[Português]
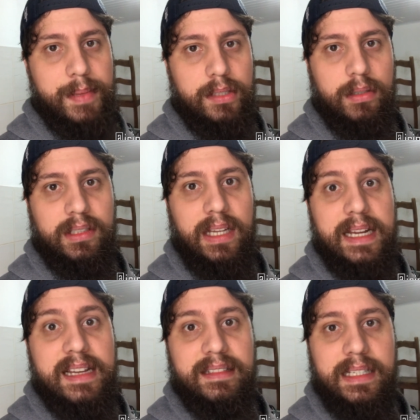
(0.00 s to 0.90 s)
a pessoa
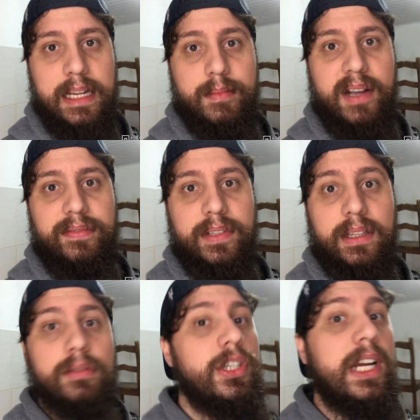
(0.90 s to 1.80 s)
saía sem nenhuma
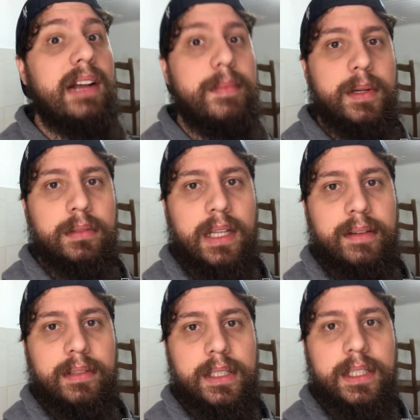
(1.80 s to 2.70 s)
fita, eu chegava e perguntava: